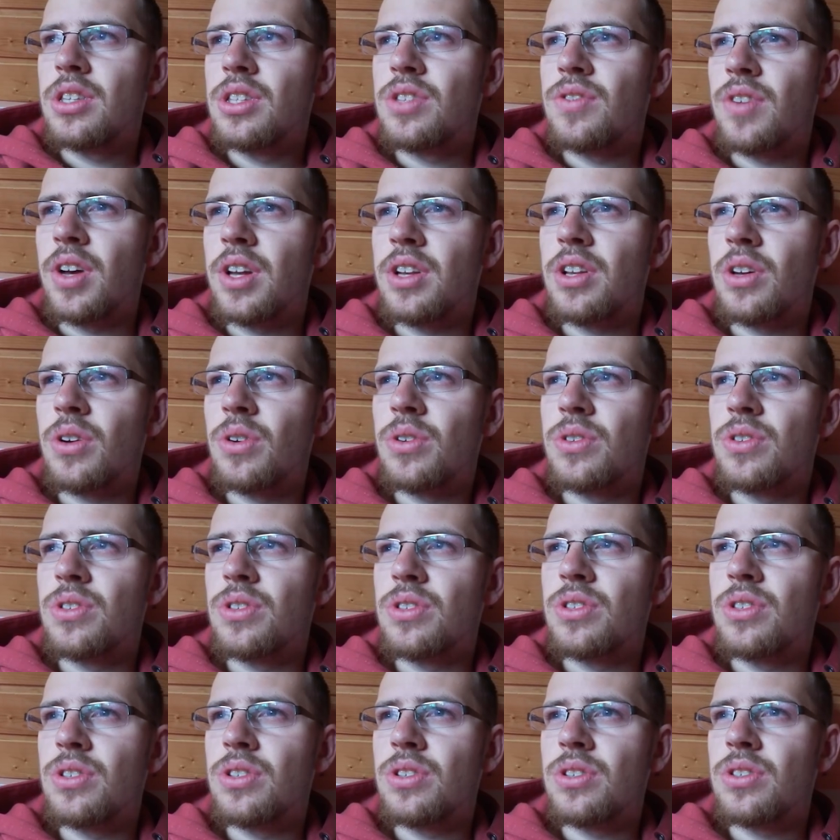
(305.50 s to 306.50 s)

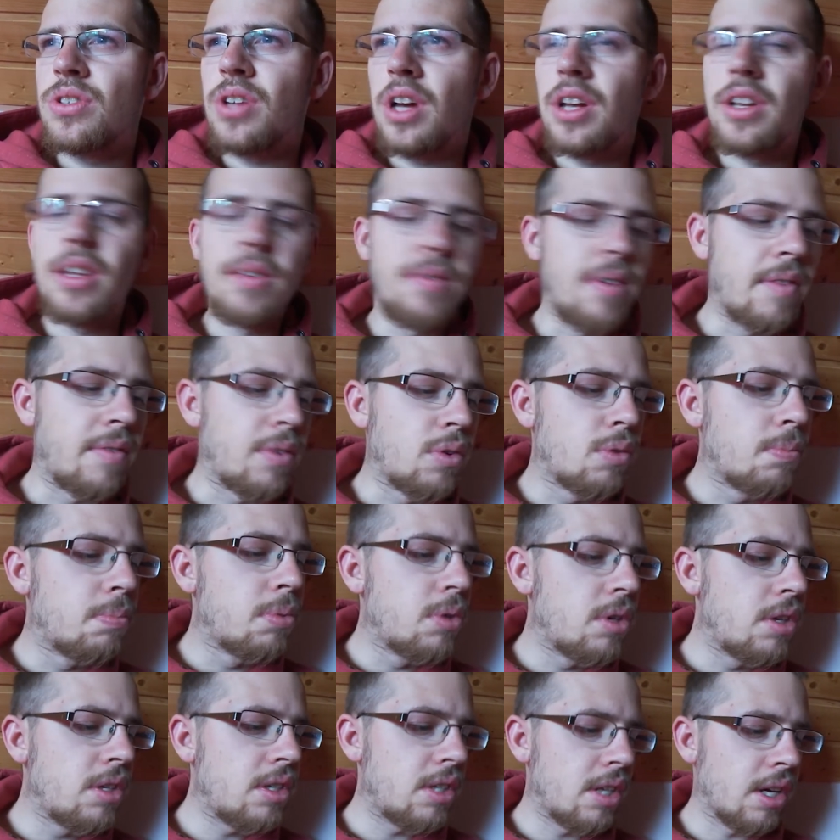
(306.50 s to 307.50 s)
2000, ah nee, wenn wir nur
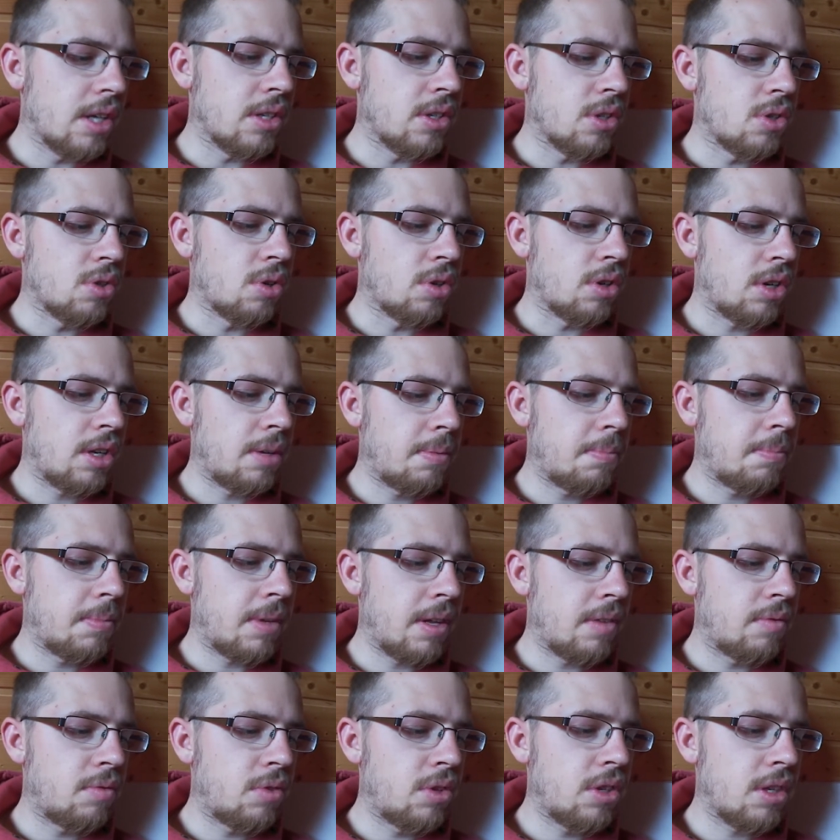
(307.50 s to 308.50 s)
Bundesliga-Saison nehmen,
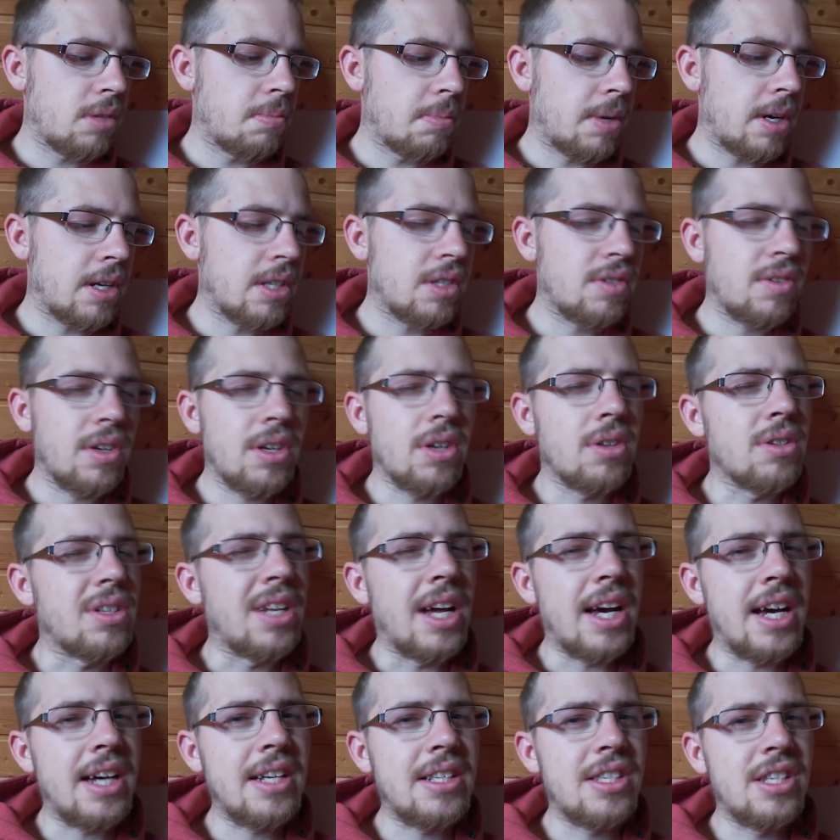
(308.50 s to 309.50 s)
dann würde ich machen
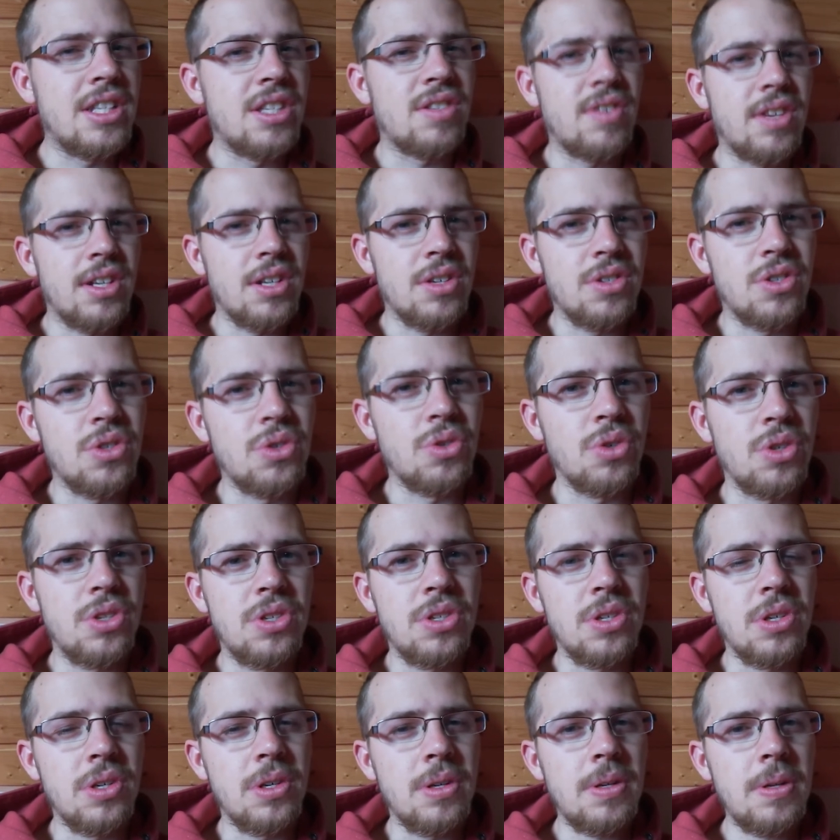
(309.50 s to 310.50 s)
2018,
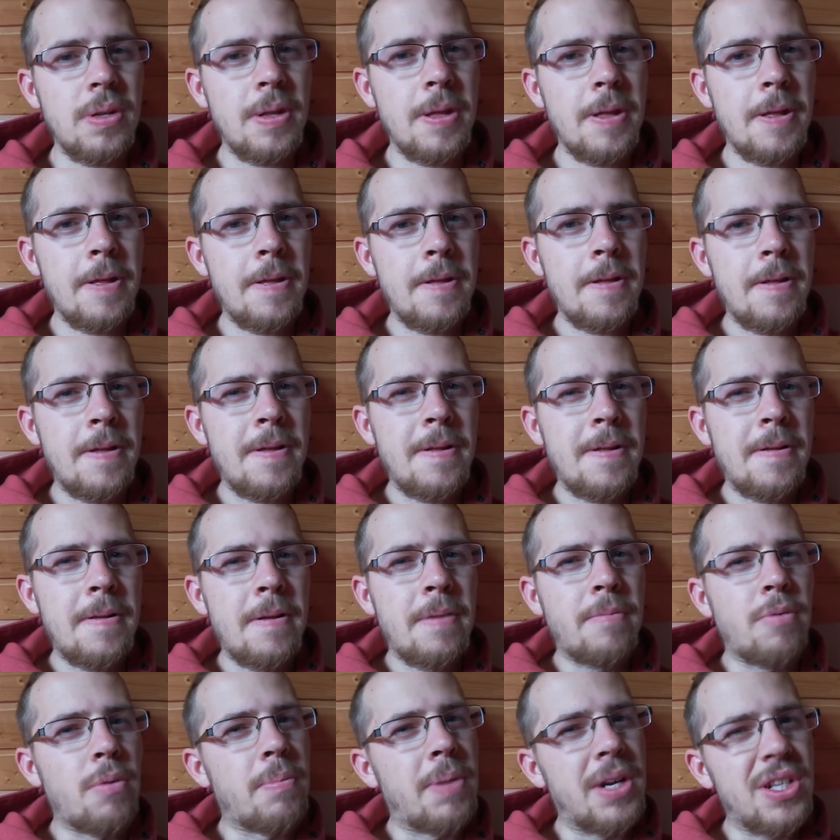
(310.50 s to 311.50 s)
2019.
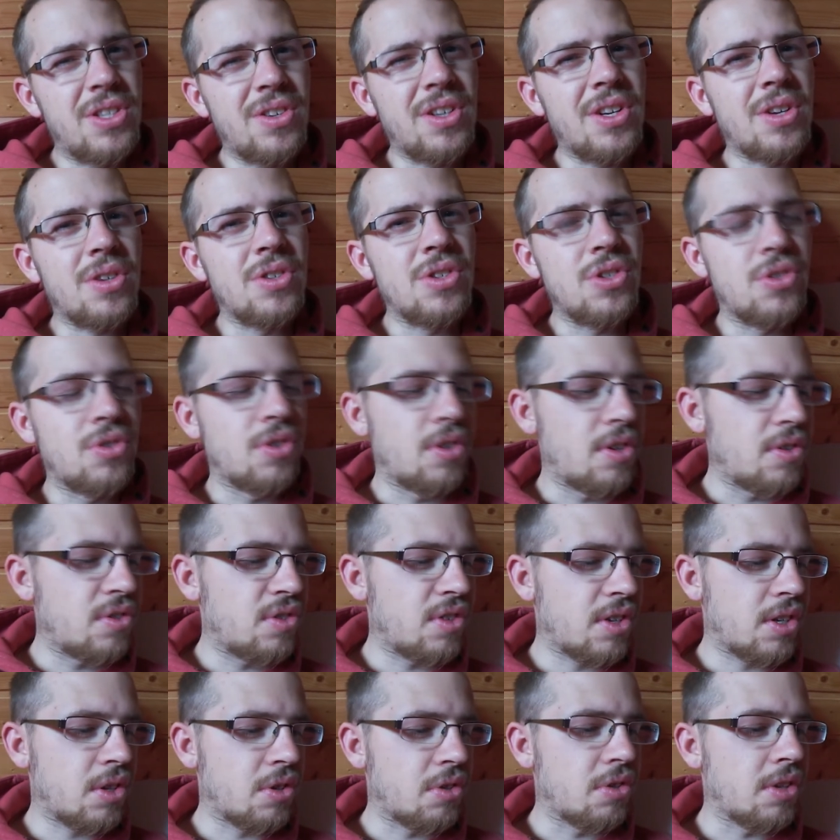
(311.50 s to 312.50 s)
Wobei 2012,
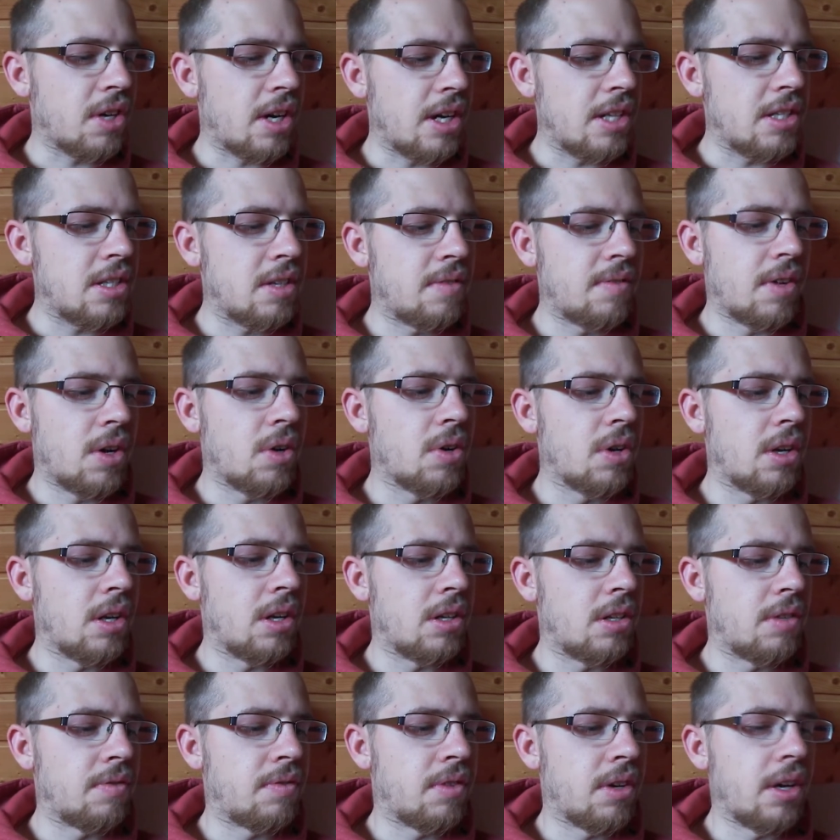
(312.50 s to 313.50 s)
2013 war auch
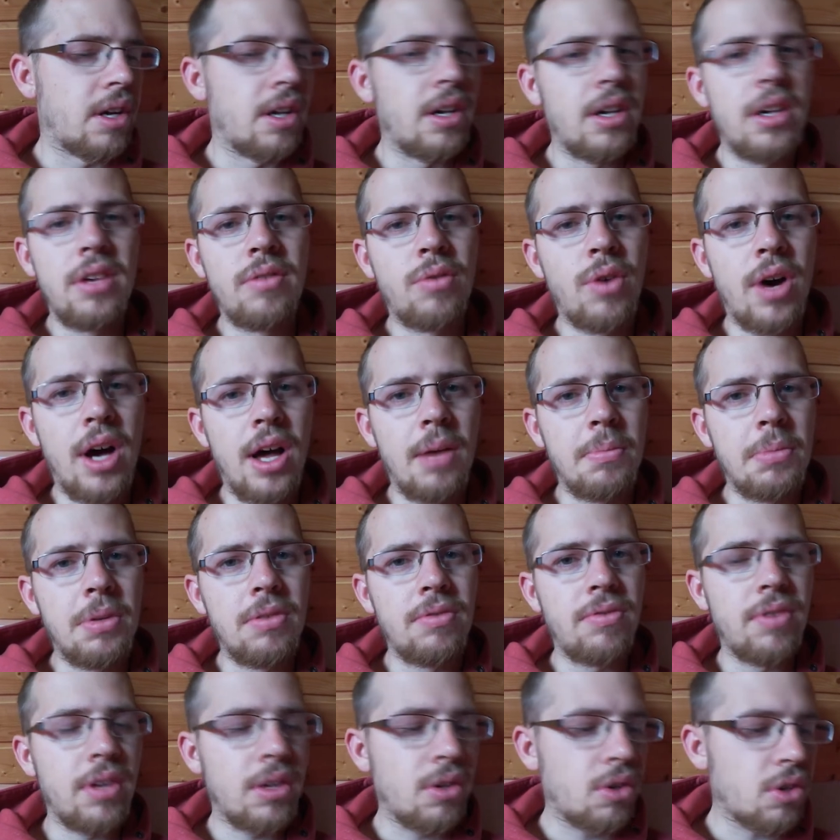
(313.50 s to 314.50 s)
relativ geil, wo Armin
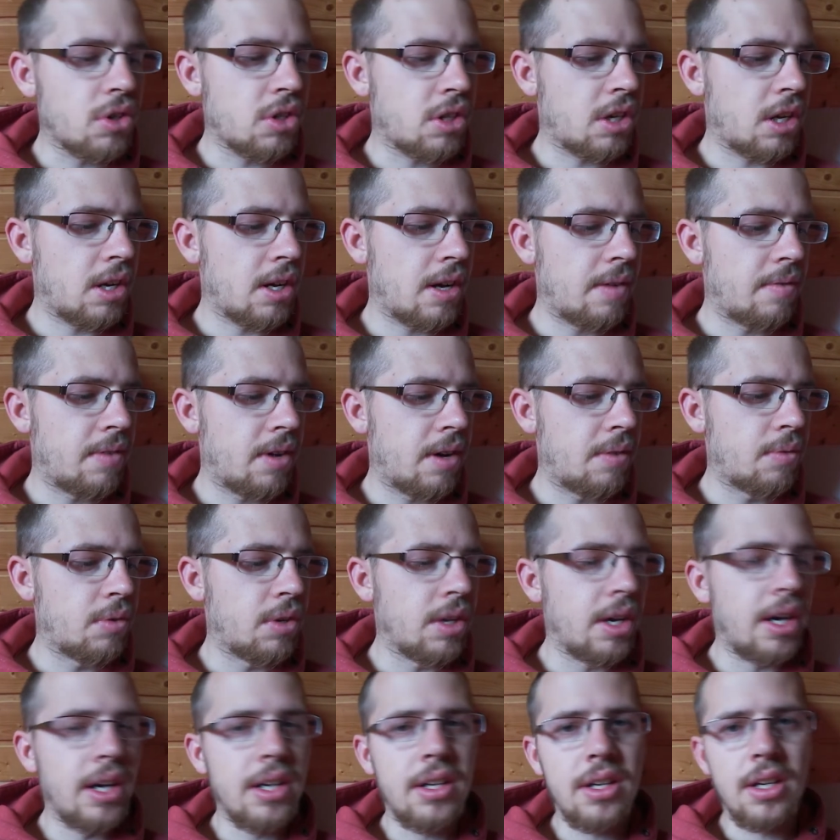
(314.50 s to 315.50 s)
Fee noch Trainer war, wo
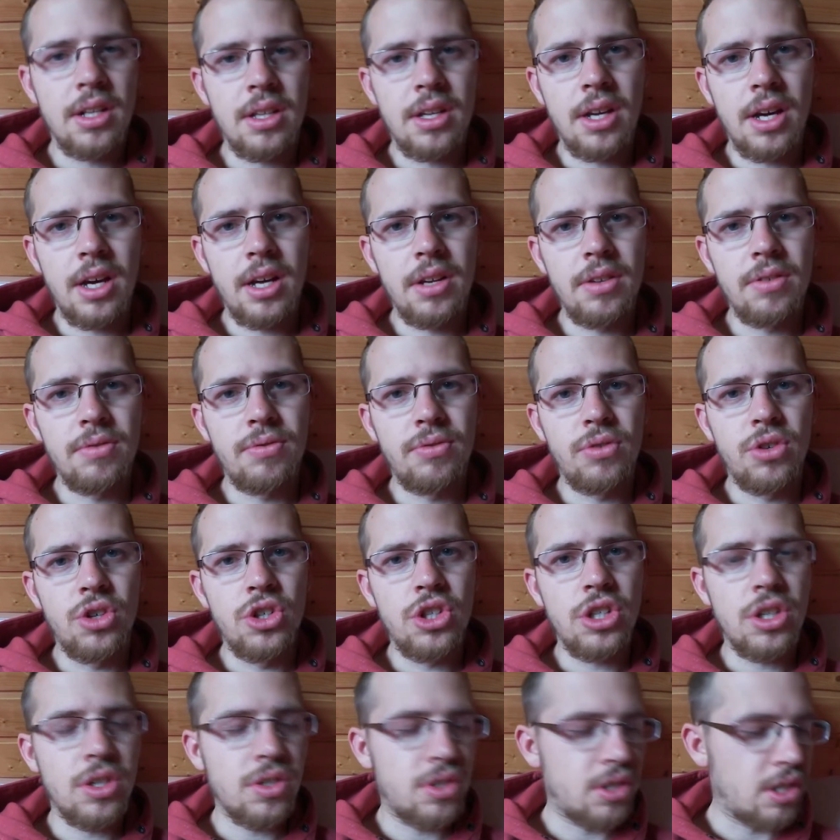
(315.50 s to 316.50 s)
die Eintracht gerade
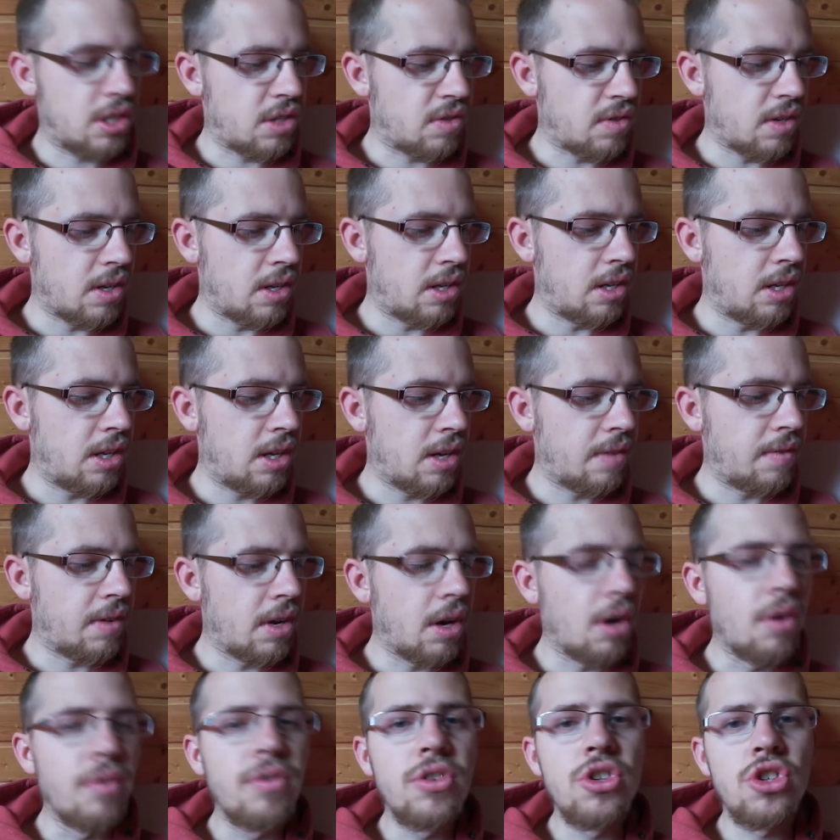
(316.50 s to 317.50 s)
frisch aus der zweiten Liga
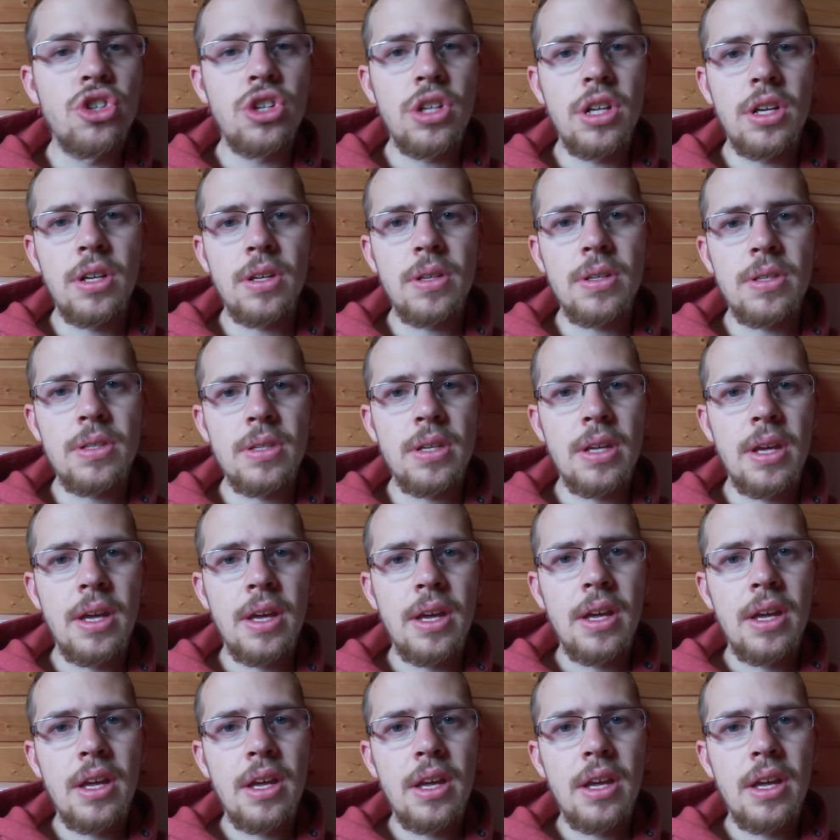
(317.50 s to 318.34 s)
wieder aufgestiegen ist.